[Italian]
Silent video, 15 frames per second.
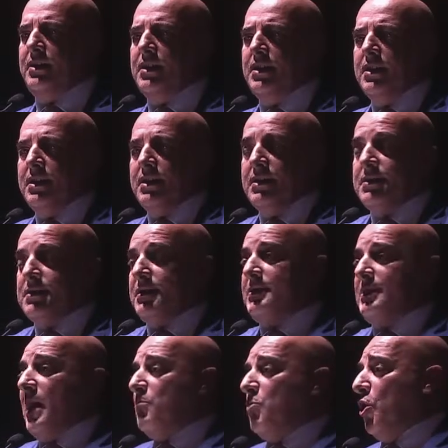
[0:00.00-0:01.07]
Se
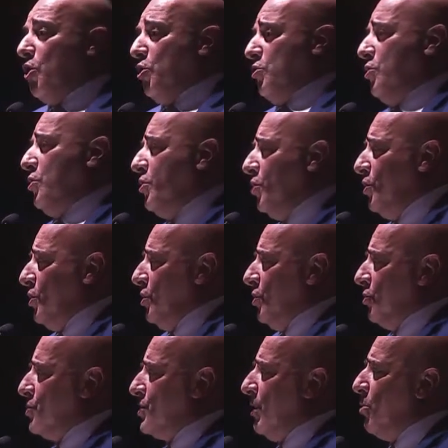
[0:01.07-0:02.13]
siamo, non
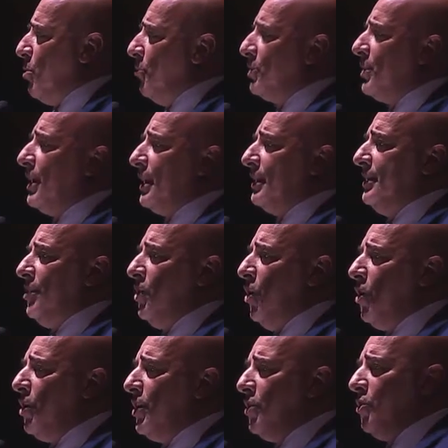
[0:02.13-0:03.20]
siamo moderati
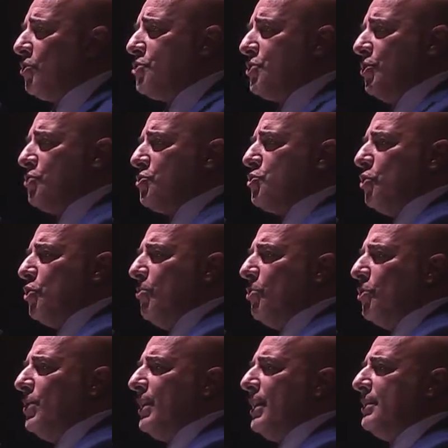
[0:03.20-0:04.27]
noi o se non sono
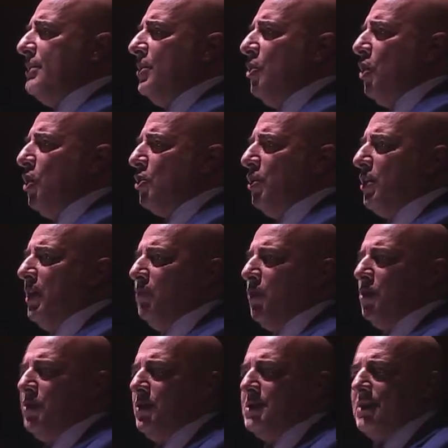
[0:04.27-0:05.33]
moderati loro che
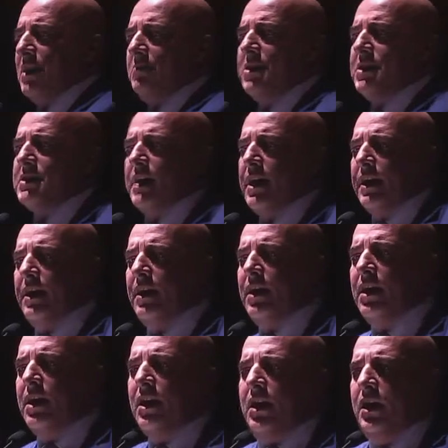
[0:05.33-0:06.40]
vogliono islamizzare
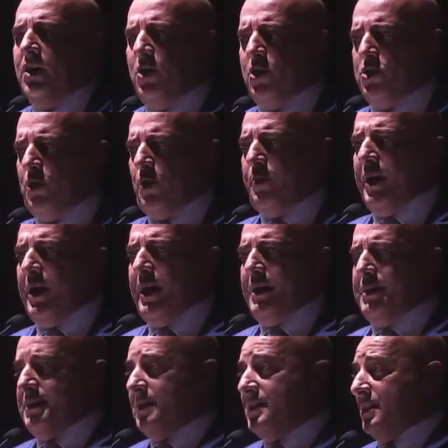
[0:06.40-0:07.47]
il nostro
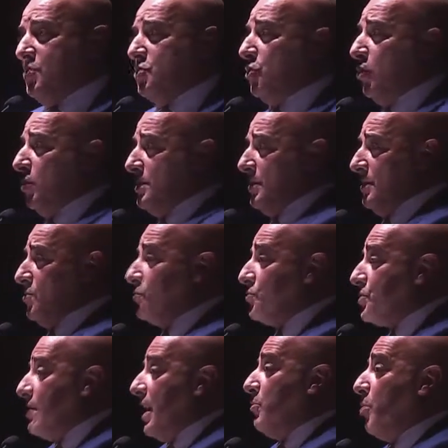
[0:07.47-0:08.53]
paese, se, non
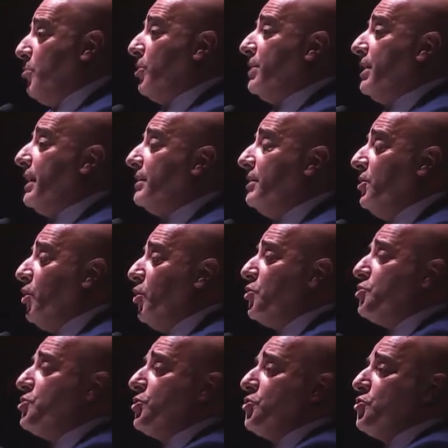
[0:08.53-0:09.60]
siamo moderati noi o
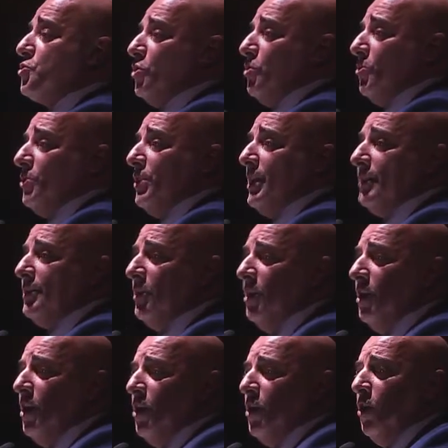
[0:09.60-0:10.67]
se non sono moderati
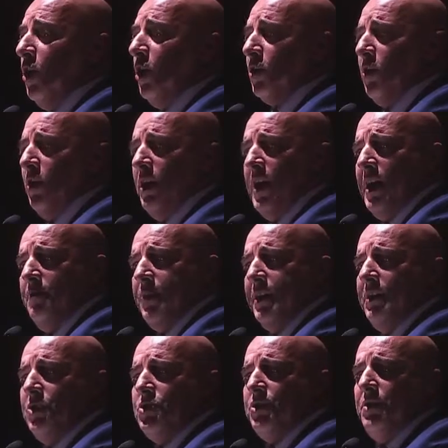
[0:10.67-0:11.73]
loro a
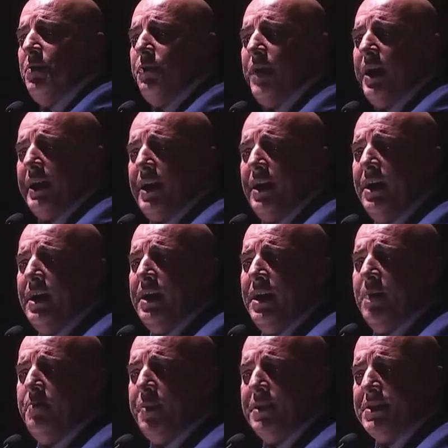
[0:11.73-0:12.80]
impedirci di fare il
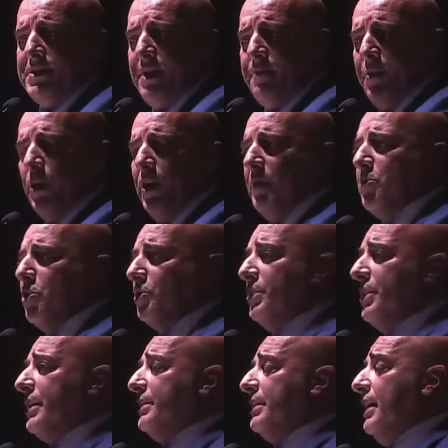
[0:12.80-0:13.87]
presepe o l'albero di
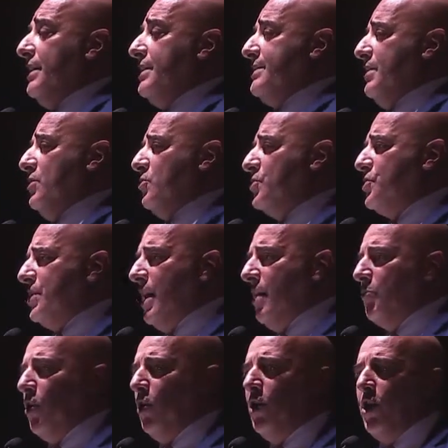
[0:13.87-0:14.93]
Natale, se non
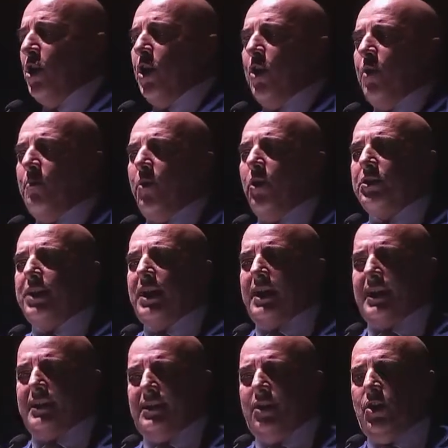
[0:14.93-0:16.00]
siamo
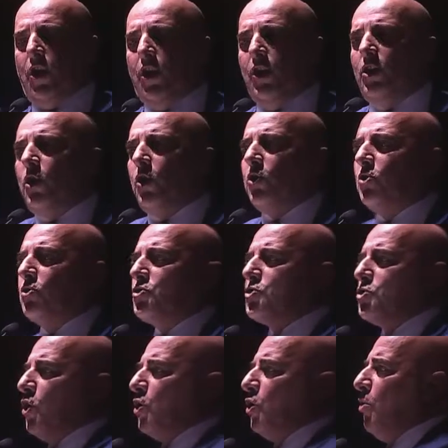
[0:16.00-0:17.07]
moderati noi o non
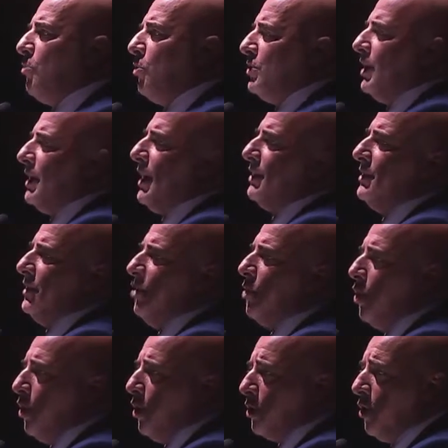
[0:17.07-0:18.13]
sono moderati
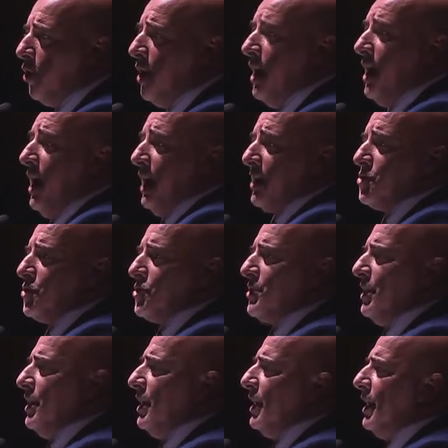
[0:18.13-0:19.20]
loro a
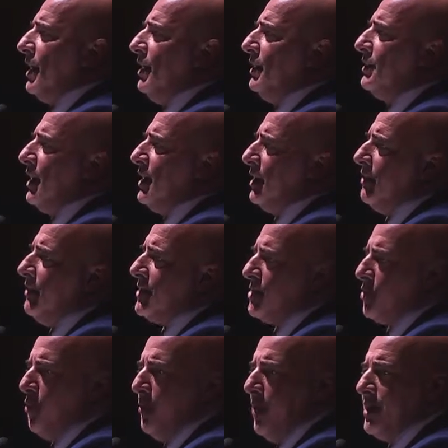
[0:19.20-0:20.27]
sostenere che l'Italia deve essere
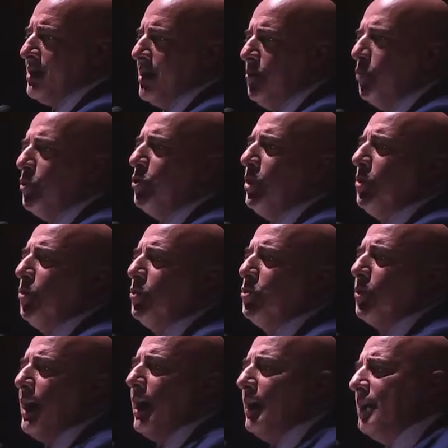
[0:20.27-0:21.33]
un paese
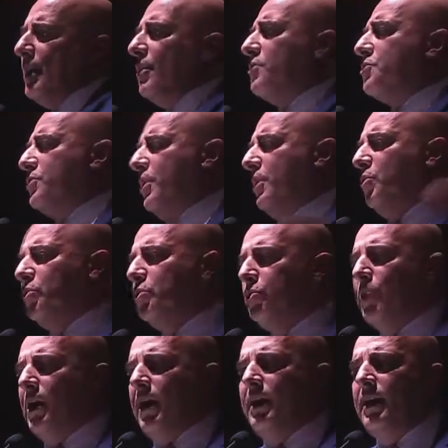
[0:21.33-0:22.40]
multiculturale della nostra
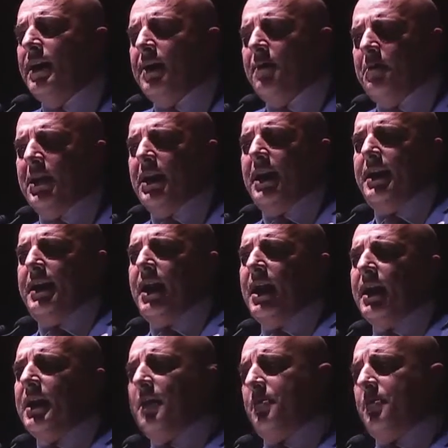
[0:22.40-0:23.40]
cultura millenaria